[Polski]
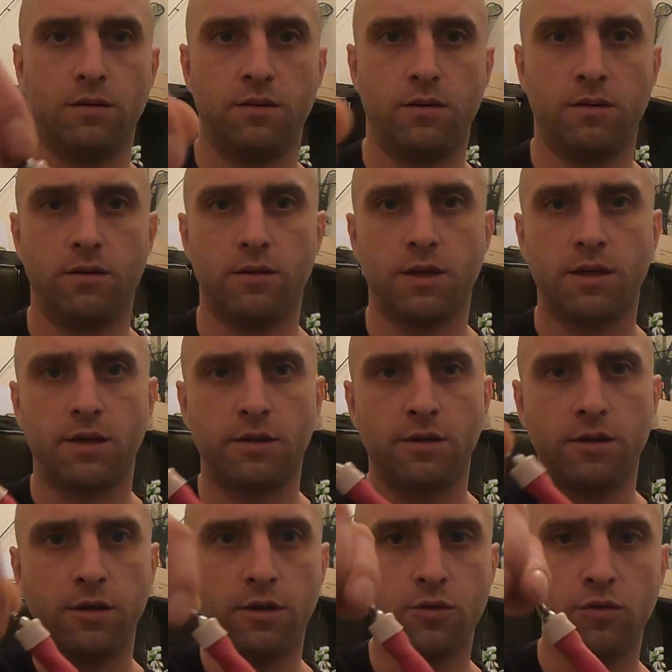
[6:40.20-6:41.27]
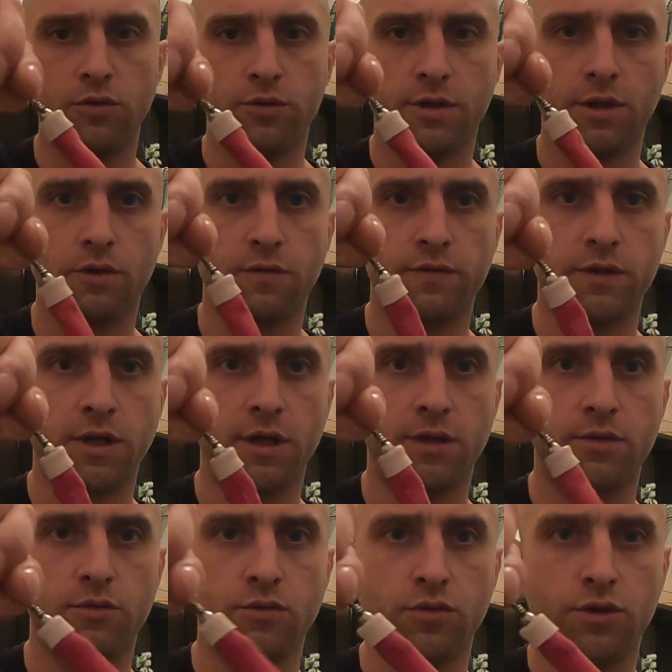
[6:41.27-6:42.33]
Y, na krętliku z tego
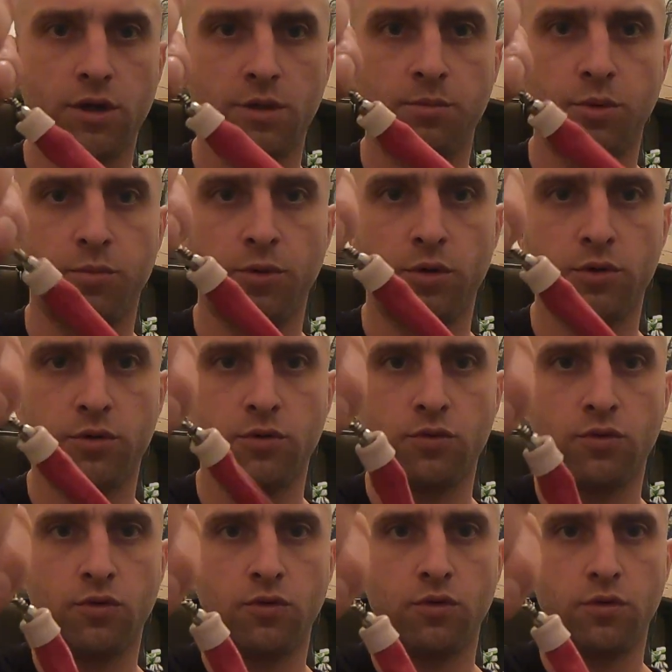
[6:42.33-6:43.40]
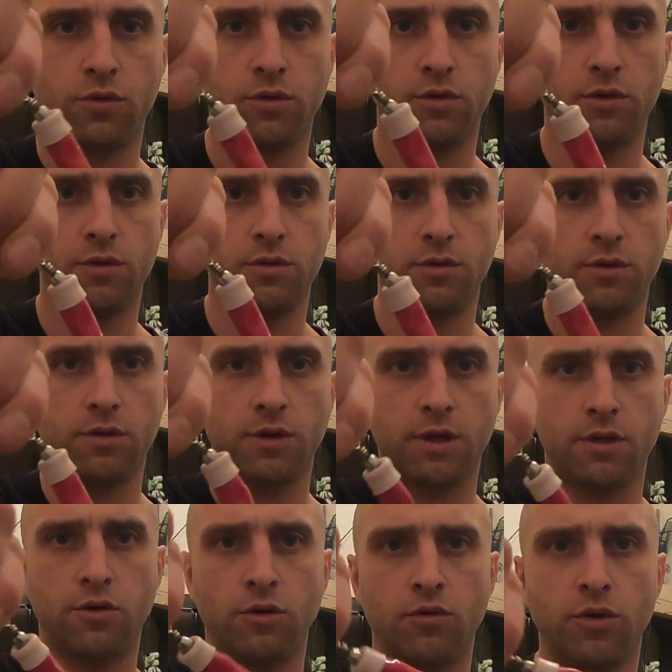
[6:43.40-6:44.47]
względu, że po prostu y,
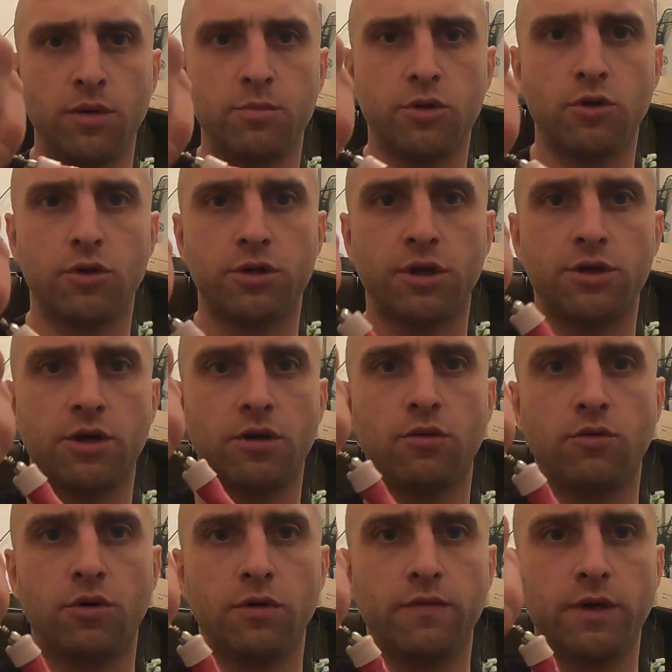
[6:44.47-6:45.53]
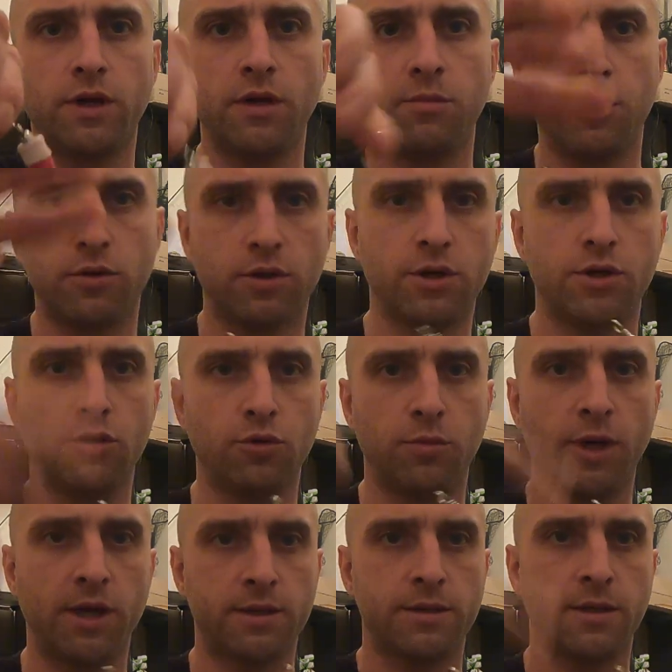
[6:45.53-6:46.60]
jak holujemy dorsza czy jakąkolwiek rybę, ona się
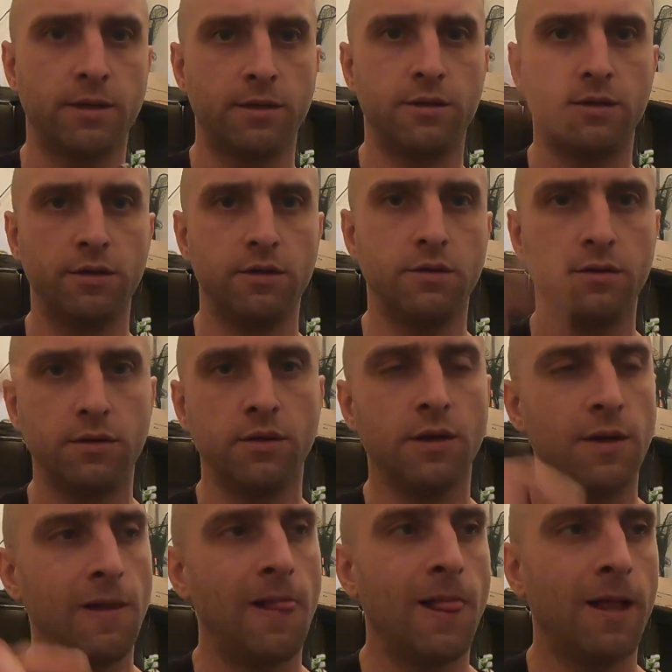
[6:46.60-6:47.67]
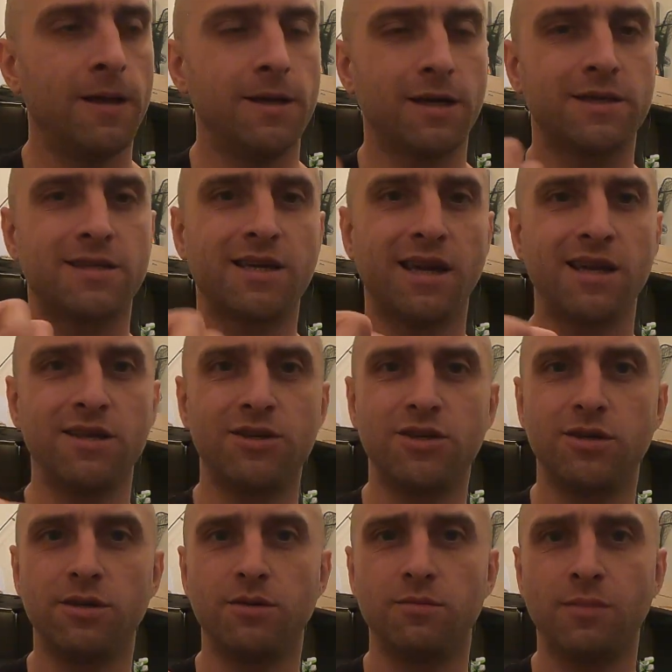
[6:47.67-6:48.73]
obraca i jak
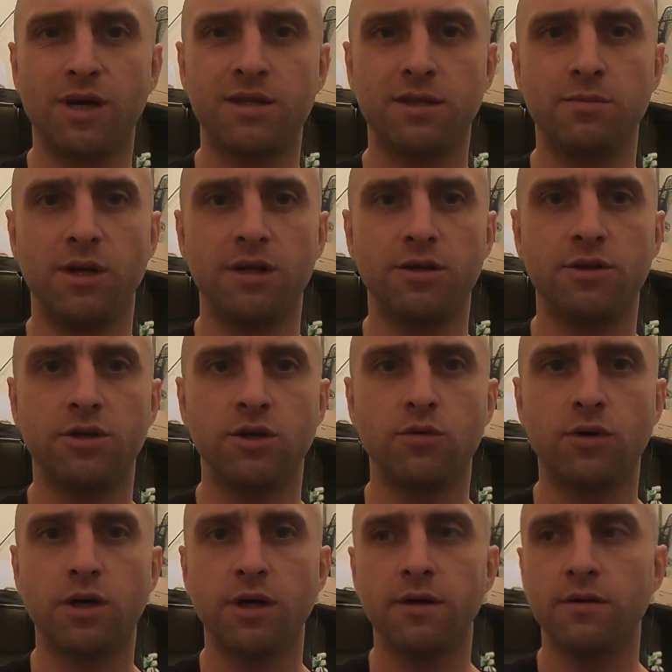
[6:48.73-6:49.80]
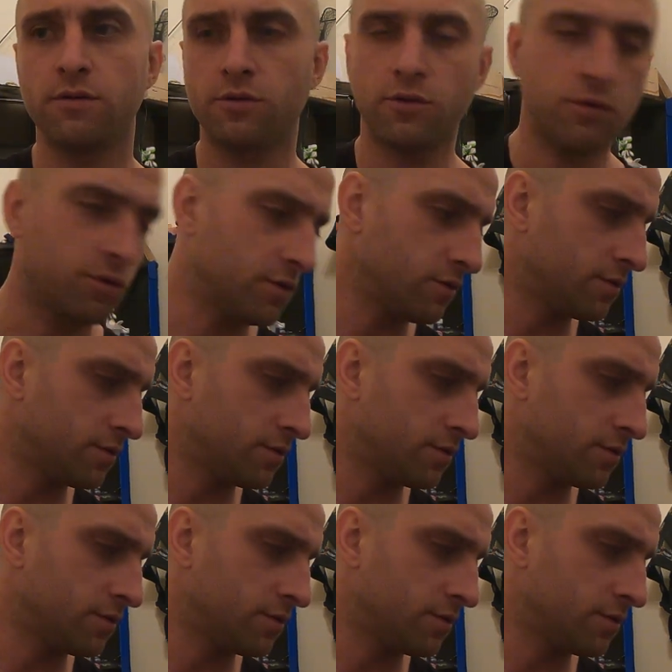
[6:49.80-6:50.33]
skręci maksymalnie żyłkę, to